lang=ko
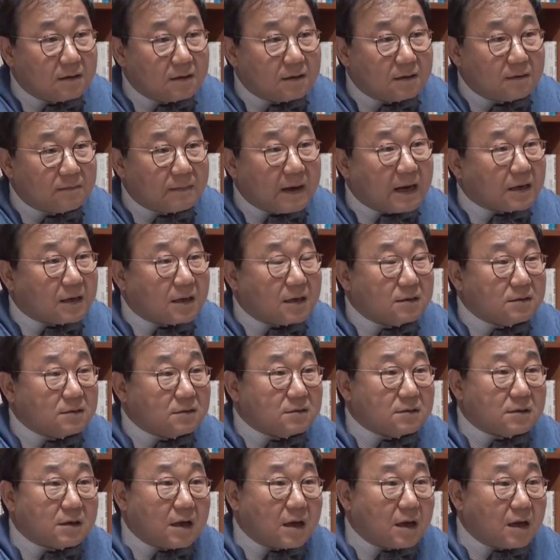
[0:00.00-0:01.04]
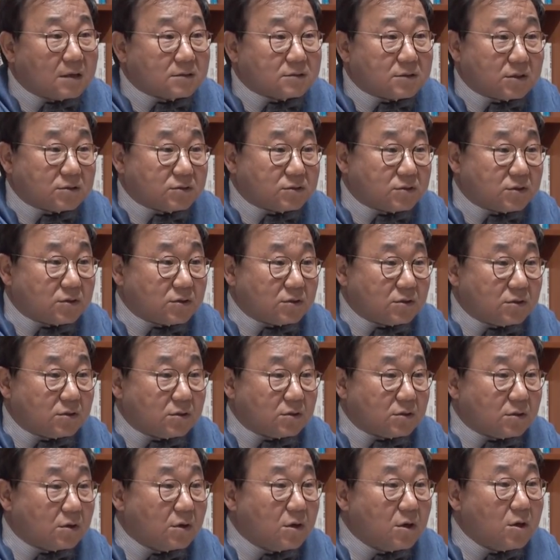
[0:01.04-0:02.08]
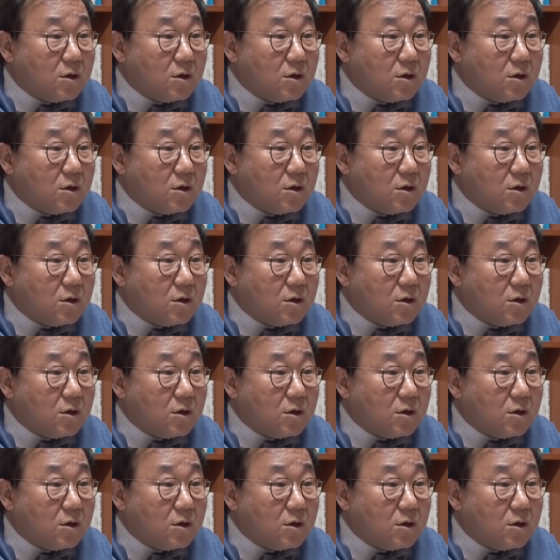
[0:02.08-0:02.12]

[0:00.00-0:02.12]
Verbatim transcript: 음. 박앤크가 사실